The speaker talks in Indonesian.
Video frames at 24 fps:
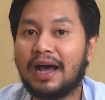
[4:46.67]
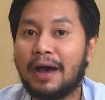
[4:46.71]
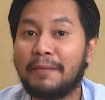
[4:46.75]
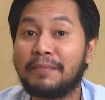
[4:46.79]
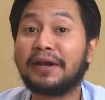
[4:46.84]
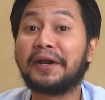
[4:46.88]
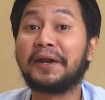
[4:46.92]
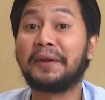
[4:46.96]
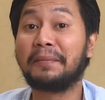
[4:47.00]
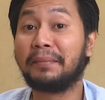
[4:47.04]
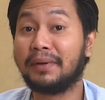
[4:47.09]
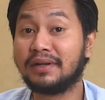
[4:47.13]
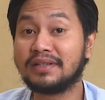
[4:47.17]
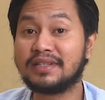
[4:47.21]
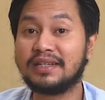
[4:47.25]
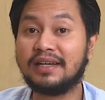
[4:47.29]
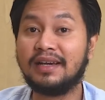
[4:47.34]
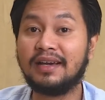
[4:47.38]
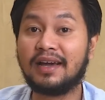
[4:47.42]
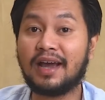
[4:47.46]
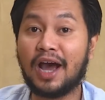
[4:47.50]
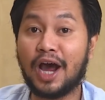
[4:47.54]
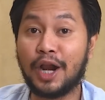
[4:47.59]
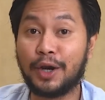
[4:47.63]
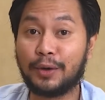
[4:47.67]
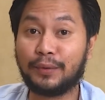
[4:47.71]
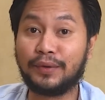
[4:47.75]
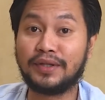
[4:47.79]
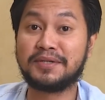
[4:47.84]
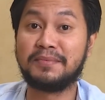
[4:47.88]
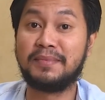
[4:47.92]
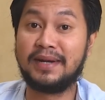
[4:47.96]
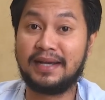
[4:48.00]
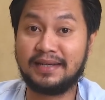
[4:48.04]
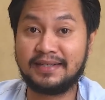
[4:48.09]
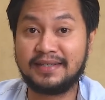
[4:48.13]
upgradable sih ke
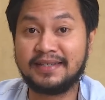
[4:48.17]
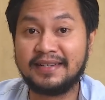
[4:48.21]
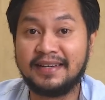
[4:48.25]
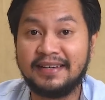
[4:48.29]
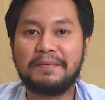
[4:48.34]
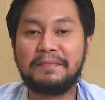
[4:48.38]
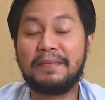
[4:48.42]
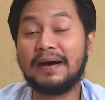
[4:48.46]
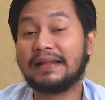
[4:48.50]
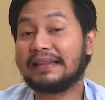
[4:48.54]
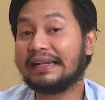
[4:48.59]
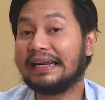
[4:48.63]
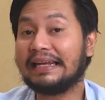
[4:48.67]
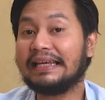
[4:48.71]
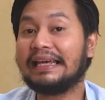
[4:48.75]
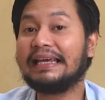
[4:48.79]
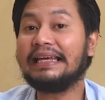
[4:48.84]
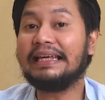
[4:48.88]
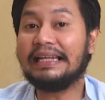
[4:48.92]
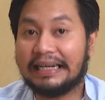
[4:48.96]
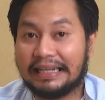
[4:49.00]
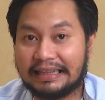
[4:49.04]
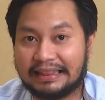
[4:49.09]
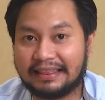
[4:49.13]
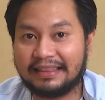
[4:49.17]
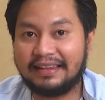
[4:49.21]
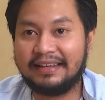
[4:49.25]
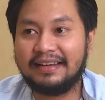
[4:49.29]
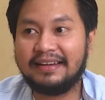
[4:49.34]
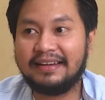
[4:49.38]
Android 11. Baterainya irit,